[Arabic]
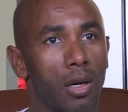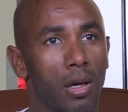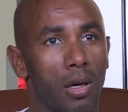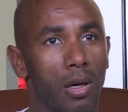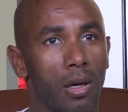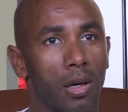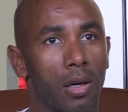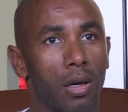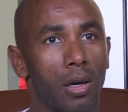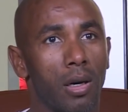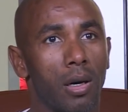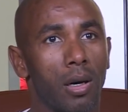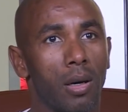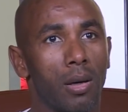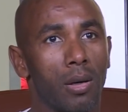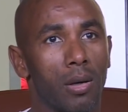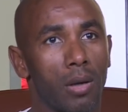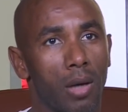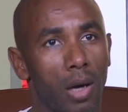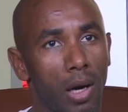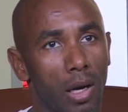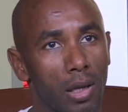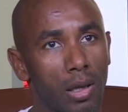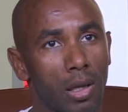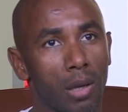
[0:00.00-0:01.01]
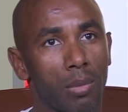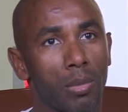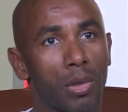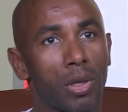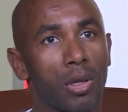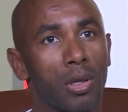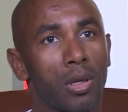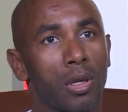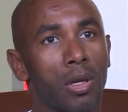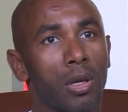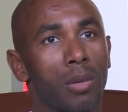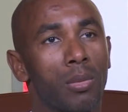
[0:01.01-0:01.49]
آه، حتى
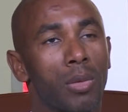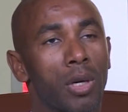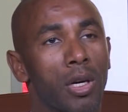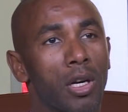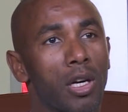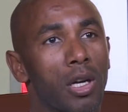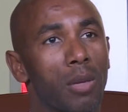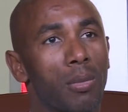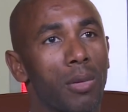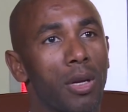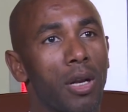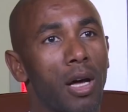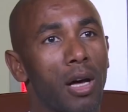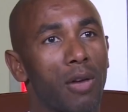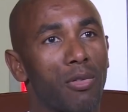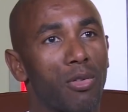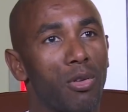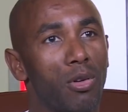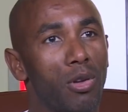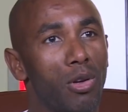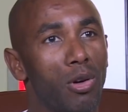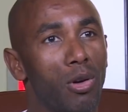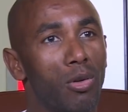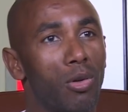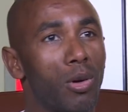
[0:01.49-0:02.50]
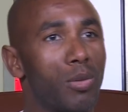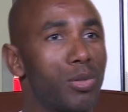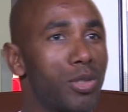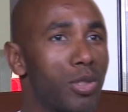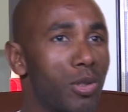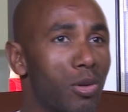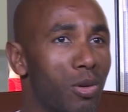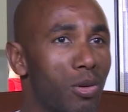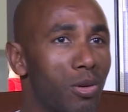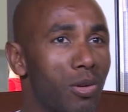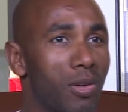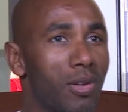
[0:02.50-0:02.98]
من من غير ما نعرفوا اللي هو باش
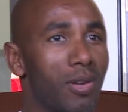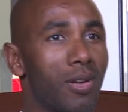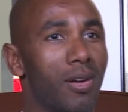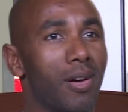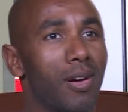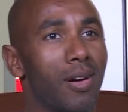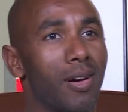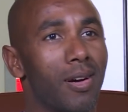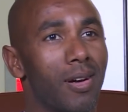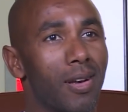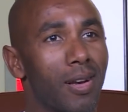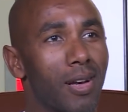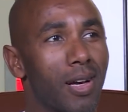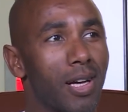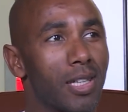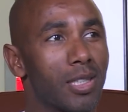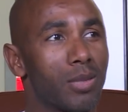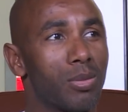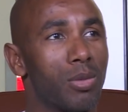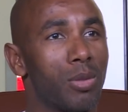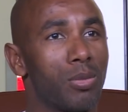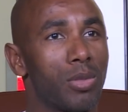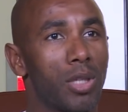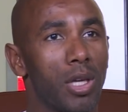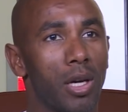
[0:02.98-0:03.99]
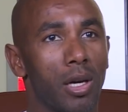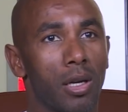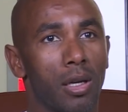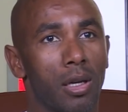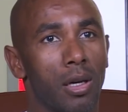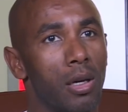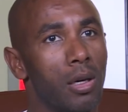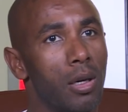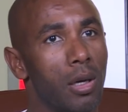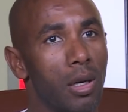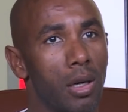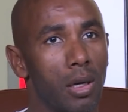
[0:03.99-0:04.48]
يكون آه، الخصم
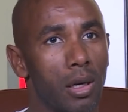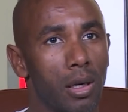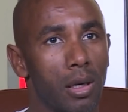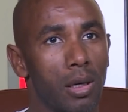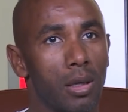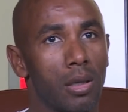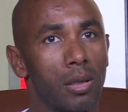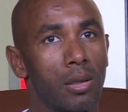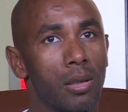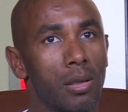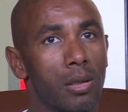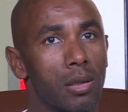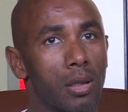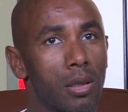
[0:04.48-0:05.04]
نتاعنا آه،